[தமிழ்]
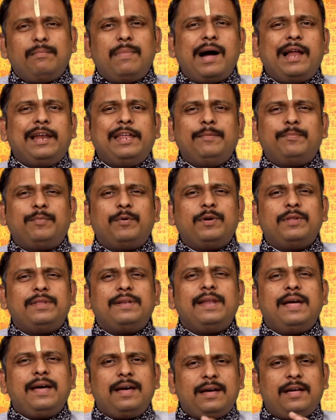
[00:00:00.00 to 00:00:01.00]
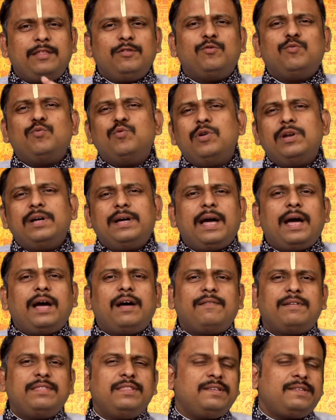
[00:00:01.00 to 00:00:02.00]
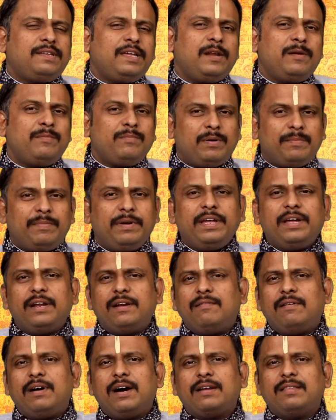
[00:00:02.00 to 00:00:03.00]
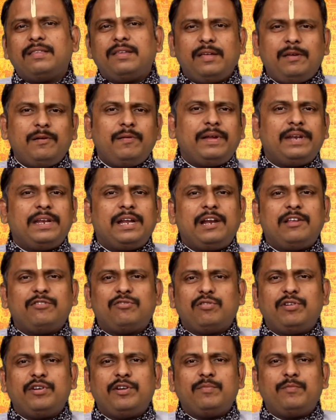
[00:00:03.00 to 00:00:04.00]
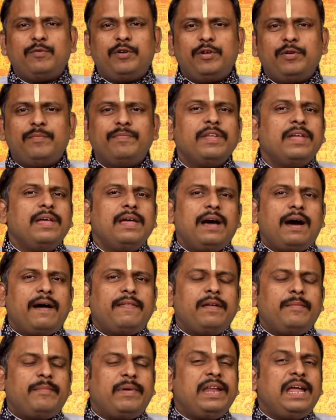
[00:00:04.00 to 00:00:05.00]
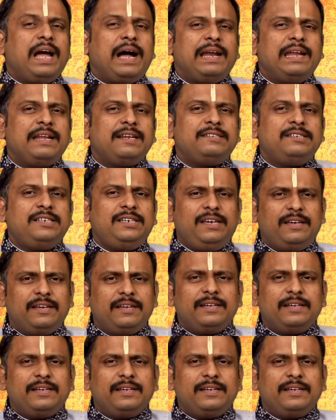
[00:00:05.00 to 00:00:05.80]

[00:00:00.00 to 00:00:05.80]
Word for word: மாலை பொழுதில் அது உங்களுக்காக வந்து சேரும் அப்படிங்கிற வார்த்தையும் என்னால் சொல்லிட முடியும் அதே மாதிரி அலர்ஜி